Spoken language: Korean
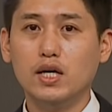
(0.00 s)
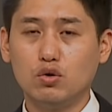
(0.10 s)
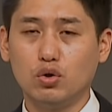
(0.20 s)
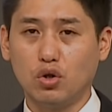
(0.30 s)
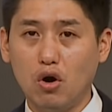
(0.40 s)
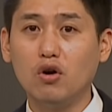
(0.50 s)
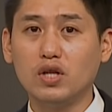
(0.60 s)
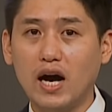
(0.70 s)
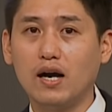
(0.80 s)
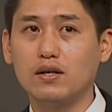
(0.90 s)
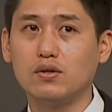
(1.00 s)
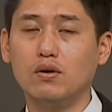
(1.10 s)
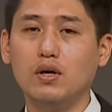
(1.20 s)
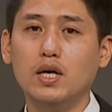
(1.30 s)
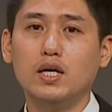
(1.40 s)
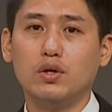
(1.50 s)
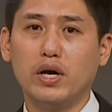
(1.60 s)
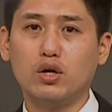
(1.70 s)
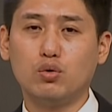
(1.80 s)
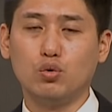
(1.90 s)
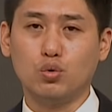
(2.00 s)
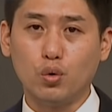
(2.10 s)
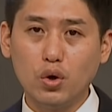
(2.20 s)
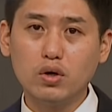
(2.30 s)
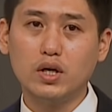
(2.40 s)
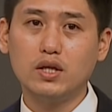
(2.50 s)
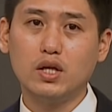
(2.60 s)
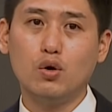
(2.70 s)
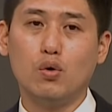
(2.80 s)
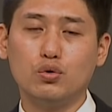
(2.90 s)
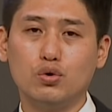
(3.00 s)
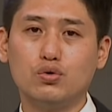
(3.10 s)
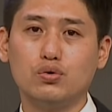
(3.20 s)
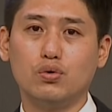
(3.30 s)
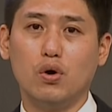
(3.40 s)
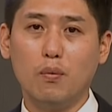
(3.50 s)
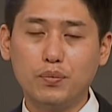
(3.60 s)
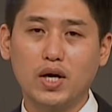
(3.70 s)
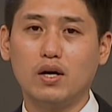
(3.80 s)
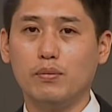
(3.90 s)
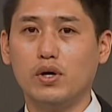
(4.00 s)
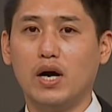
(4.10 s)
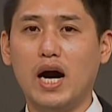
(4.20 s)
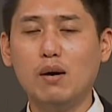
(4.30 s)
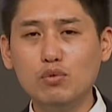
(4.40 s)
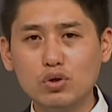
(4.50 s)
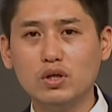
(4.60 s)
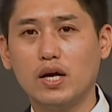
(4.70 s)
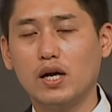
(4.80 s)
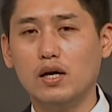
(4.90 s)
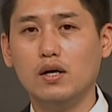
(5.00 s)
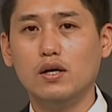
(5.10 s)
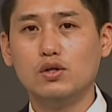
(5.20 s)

그리고 더 나아가서 내가 또 노력을 한다고 얻을 수 없다라면 아무리 내가